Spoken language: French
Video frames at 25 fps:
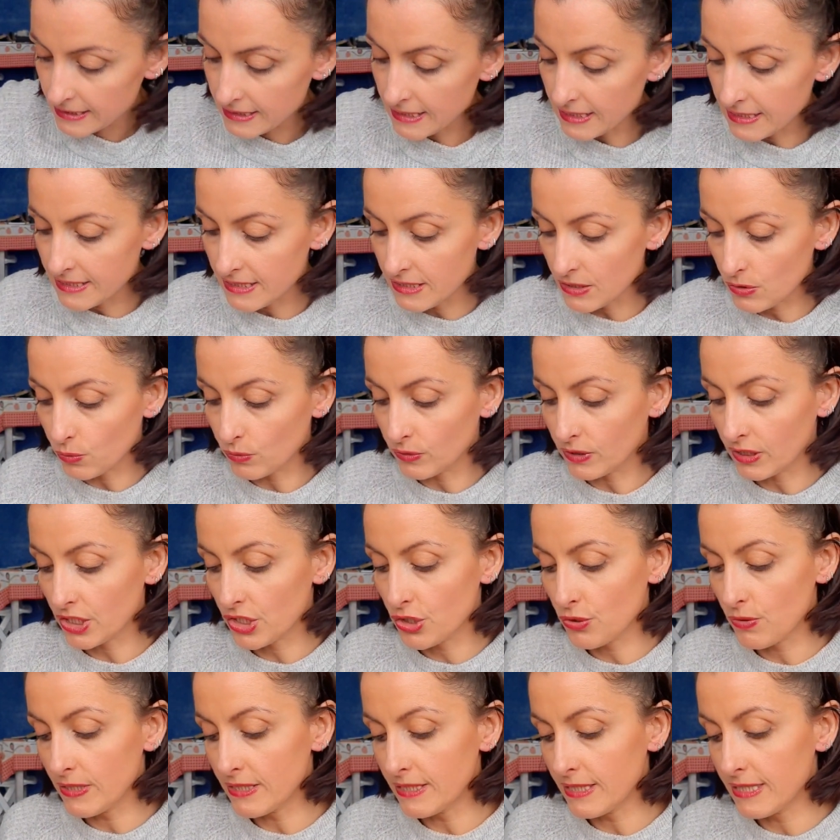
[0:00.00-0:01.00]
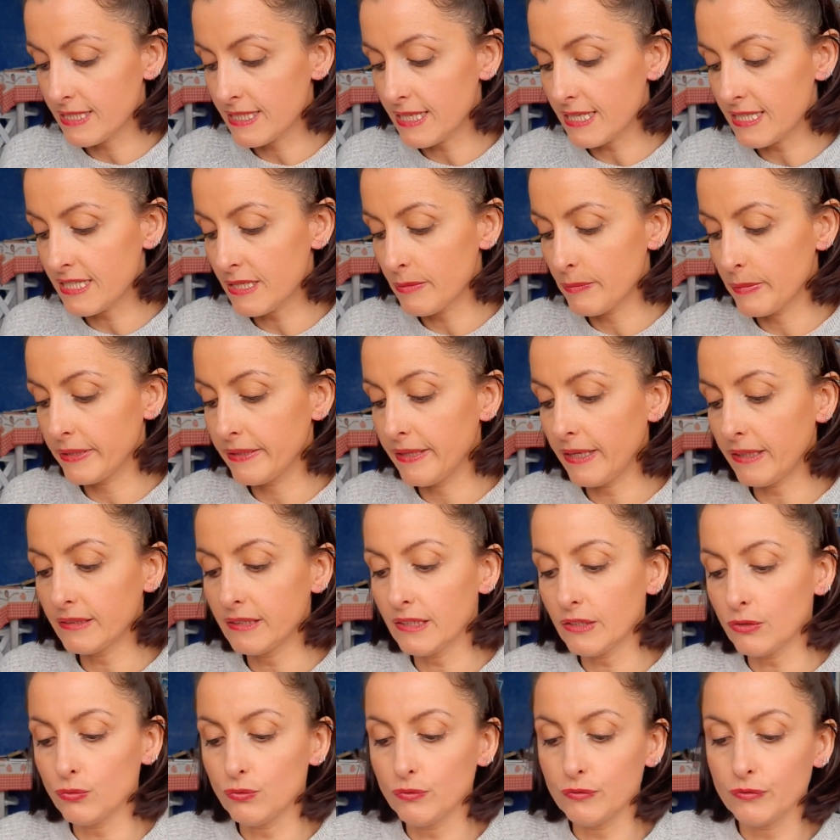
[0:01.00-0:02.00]
Celles-ci sont très chouettes. Et ça, c'est mes
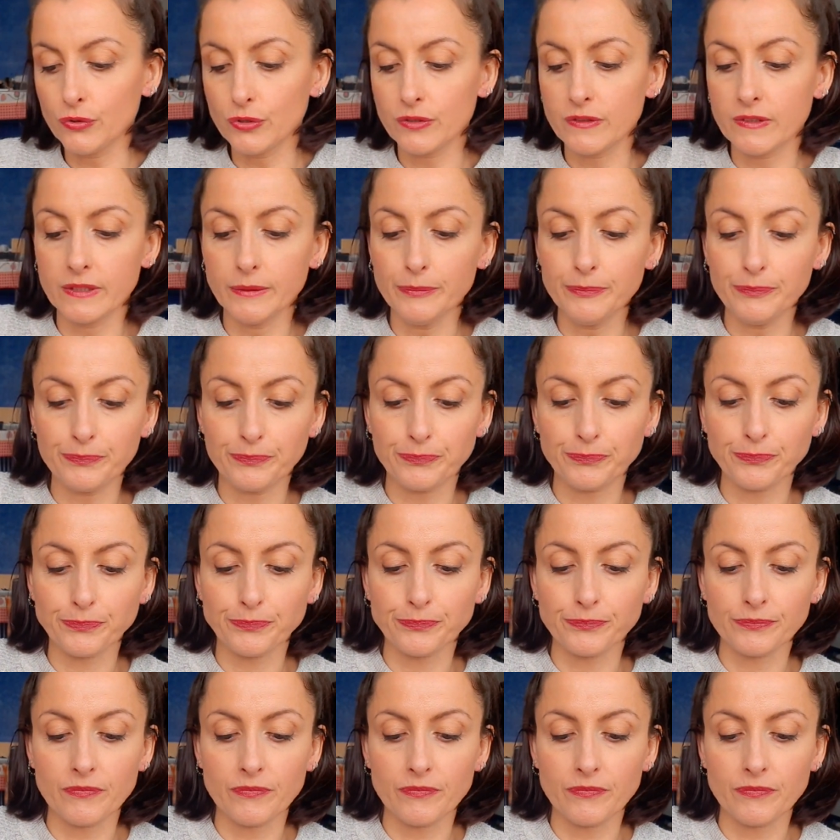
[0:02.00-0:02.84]
dernières nouveautés.